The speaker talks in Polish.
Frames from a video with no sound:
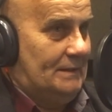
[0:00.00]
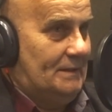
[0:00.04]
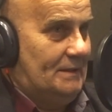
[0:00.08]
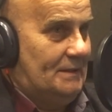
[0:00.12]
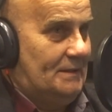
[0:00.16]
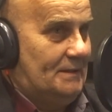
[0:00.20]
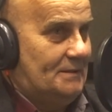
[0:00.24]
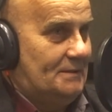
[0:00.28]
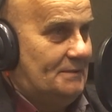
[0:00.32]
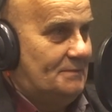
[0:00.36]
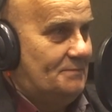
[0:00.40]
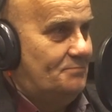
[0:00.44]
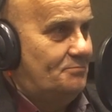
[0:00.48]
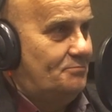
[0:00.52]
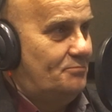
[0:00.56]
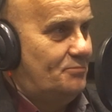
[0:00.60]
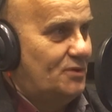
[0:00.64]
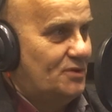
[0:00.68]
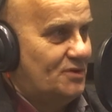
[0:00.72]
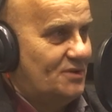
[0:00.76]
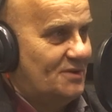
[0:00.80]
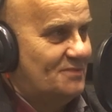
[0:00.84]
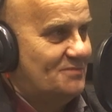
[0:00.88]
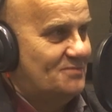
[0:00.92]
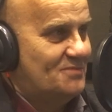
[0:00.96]
E,
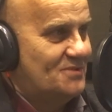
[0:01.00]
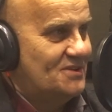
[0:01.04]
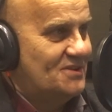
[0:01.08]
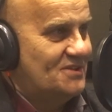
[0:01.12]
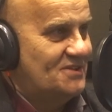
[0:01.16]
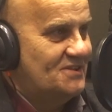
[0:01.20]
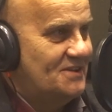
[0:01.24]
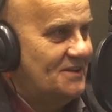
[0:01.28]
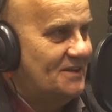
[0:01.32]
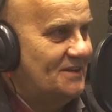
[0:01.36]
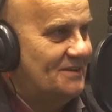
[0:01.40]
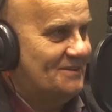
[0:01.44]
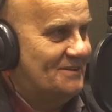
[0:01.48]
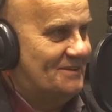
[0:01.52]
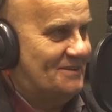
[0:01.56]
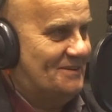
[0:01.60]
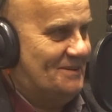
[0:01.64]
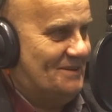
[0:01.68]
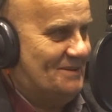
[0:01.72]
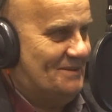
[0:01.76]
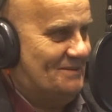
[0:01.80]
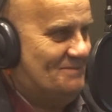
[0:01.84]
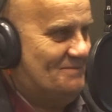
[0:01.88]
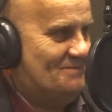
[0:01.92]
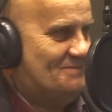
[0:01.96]
potok
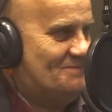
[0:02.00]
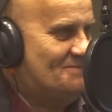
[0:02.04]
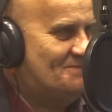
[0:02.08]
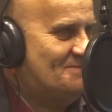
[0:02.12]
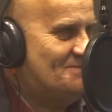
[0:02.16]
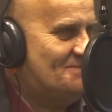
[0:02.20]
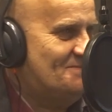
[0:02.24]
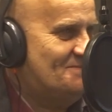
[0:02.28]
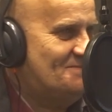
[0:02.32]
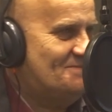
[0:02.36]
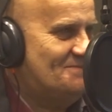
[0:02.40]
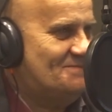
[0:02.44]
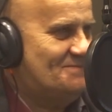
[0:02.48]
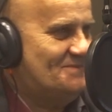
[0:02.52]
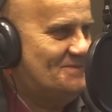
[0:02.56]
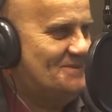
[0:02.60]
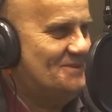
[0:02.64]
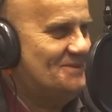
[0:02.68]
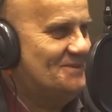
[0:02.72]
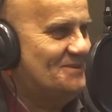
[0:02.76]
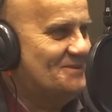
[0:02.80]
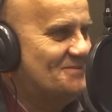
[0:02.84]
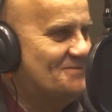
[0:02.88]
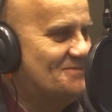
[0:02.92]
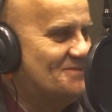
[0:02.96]
Brzeźnianka. Brzeźnianka.
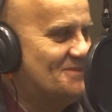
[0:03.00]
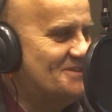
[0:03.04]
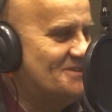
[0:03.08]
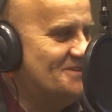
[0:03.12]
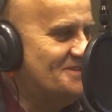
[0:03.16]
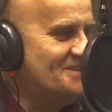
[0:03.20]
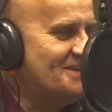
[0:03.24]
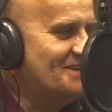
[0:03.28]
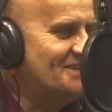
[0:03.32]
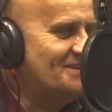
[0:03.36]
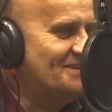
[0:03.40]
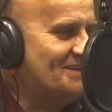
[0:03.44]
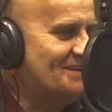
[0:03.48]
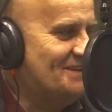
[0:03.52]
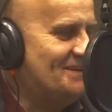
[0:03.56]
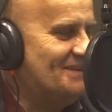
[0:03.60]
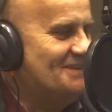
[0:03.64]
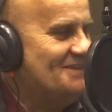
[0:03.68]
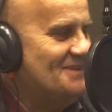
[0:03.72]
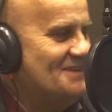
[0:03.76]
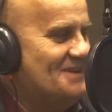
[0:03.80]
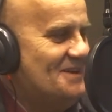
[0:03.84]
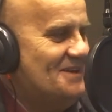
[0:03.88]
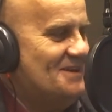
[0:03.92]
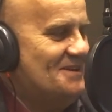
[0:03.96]
Potok Brzeźnianka.
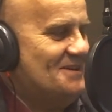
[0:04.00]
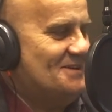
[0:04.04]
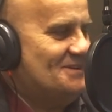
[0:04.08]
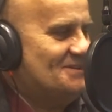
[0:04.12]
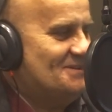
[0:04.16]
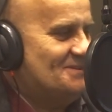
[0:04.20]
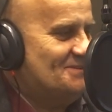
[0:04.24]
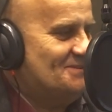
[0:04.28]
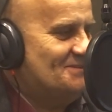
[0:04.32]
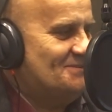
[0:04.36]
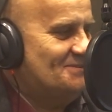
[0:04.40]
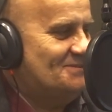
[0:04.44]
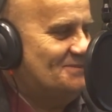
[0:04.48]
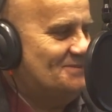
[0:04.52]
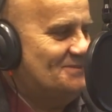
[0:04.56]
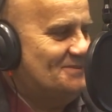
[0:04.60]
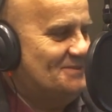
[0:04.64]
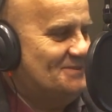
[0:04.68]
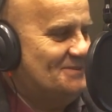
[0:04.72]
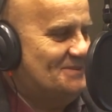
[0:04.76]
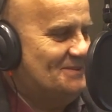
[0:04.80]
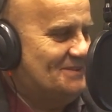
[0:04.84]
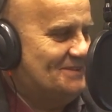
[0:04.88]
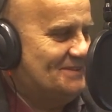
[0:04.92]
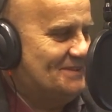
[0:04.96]
E,
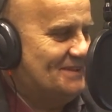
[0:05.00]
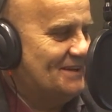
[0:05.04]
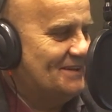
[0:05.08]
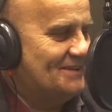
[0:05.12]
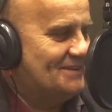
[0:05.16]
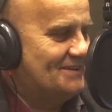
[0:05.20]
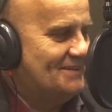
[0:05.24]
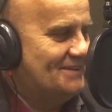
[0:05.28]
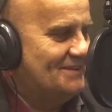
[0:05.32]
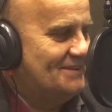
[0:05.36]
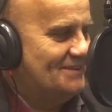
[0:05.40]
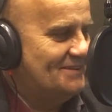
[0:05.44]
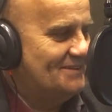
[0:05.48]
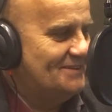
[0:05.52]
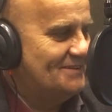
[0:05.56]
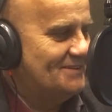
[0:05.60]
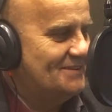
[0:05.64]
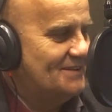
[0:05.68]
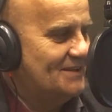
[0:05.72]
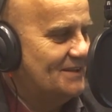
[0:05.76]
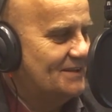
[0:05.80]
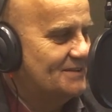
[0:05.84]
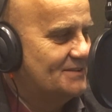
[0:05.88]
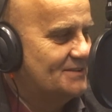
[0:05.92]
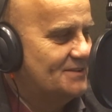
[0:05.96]
tak, e,
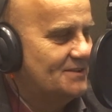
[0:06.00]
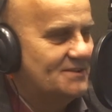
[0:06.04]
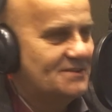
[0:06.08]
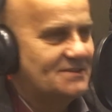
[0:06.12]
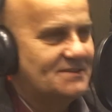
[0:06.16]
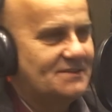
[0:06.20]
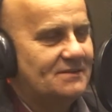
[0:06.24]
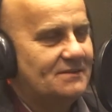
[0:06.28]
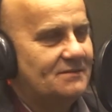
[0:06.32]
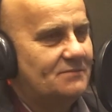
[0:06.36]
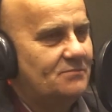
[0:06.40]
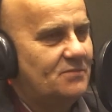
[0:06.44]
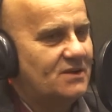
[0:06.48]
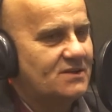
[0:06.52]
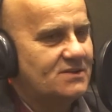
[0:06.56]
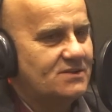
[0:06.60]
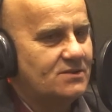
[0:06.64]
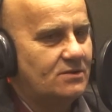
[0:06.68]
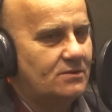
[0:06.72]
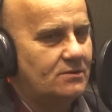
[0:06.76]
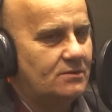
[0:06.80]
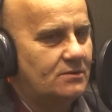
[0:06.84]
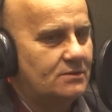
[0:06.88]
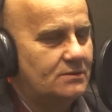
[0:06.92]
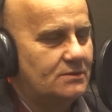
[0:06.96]
tak, to jest
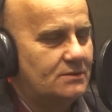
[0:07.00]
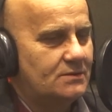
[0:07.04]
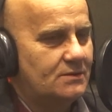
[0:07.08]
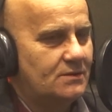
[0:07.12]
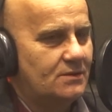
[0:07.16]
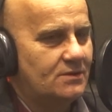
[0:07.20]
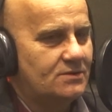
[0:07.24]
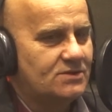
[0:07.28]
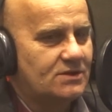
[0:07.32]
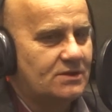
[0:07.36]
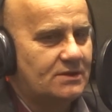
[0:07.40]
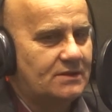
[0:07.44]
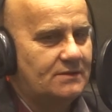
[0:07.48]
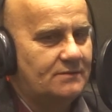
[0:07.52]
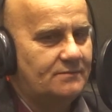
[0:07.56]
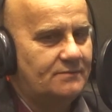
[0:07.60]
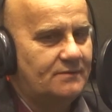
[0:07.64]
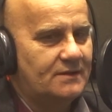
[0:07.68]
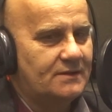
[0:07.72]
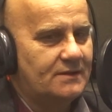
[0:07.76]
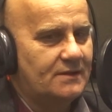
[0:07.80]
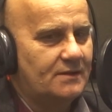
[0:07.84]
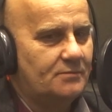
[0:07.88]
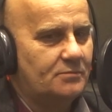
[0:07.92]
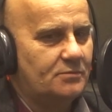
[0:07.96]
bardzo
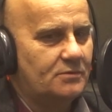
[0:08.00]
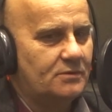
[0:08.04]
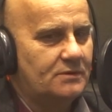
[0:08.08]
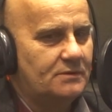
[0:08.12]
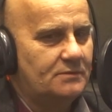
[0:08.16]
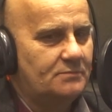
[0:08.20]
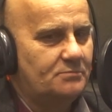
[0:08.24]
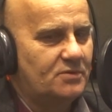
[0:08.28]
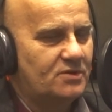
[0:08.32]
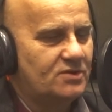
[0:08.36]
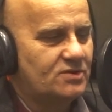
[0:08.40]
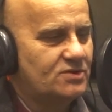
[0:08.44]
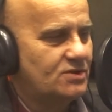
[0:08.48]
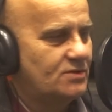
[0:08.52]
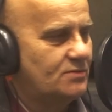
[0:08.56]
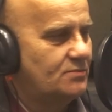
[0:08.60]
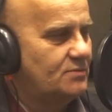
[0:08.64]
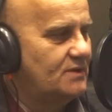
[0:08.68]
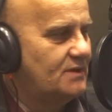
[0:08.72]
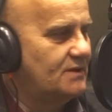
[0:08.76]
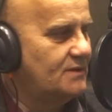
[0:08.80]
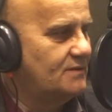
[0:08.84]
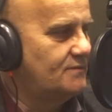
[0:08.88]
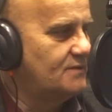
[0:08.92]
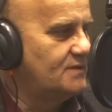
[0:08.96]
oczekiwana i
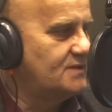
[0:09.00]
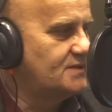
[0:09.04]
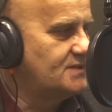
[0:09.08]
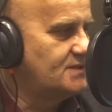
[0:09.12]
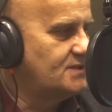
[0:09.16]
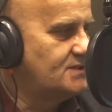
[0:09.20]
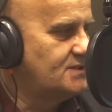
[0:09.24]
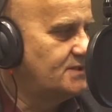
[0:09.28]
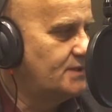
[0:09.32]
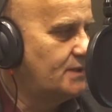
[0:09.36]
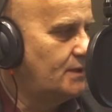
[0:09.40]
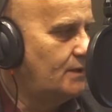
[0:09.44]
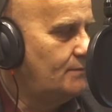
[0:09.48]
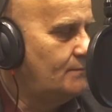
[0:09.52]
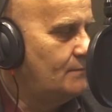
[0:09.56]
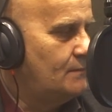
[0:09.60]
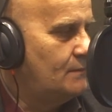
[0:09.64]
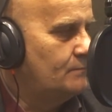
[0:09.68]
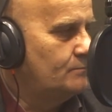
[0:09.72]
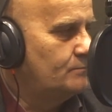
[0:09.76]
potrzebna inwestycja.